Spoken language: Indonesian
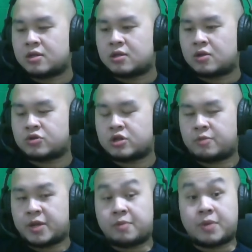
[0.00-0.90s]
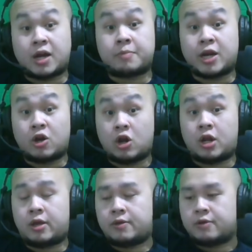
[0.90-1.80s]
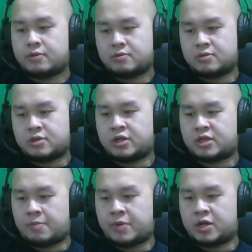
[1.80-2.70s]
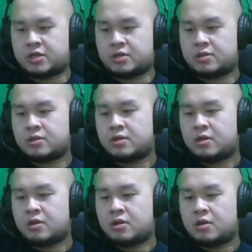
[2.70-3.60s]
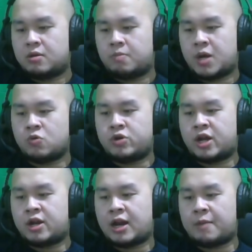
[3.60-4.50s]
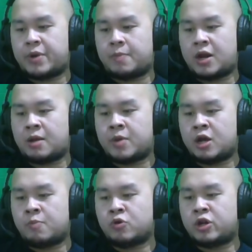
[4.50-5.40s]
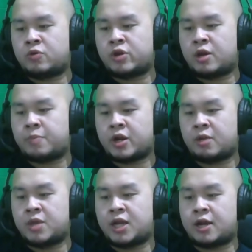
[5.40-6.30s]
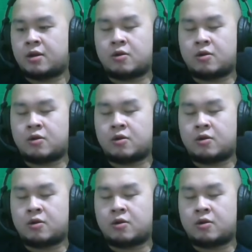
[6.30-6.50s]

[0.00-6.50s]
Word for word: terus kedepannya bakal main lol ya jadi sabar aja Bang udah berapa lama gabung di dunia pergamingan?